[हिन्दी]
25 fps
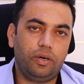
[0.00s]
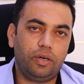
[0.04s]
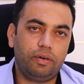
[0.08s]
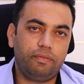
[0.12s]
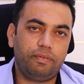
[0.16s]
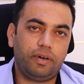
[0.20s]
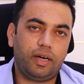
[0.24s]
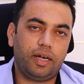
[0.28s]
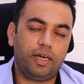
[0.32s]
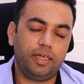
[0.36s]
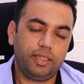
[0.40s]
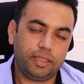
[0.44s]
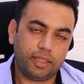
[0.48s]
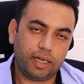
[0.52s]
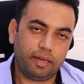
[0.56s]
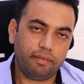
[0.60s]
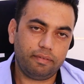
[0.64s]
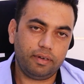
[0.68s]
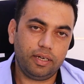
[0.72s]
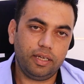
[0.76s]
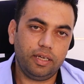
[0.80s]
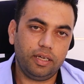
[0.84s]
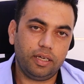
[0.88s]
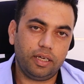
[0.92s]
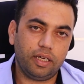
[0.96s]
और वहाँ
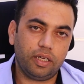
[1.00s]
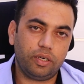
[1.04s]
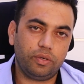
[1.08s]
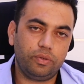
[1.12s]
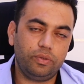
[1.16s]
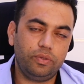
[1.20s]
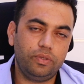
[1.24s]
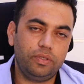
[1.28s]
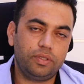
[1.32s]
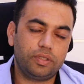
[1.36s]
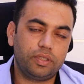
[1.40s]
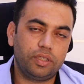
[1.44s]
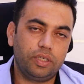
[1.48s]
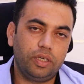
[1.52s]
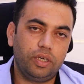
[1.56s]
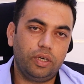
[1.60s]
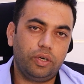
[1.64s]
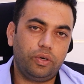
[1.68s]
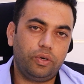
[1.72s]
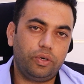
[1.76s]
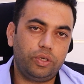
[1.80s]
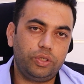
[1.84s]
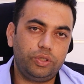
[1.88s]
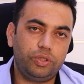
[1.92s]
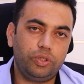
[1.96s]
ट्रैवलिंग के रूल्स
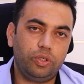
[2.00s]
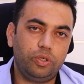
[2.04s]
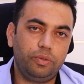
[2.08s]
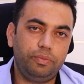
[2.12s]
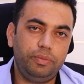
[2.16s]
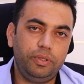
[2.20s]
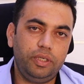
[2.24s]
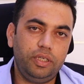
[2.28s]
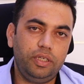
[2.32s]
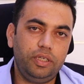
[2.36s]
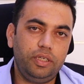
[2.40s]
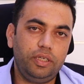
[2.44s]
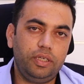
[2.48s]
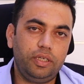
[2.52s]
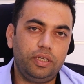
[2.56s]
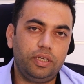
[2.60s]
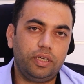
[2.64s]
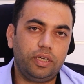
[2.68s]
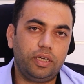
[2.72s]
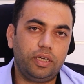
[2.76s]
और जो भी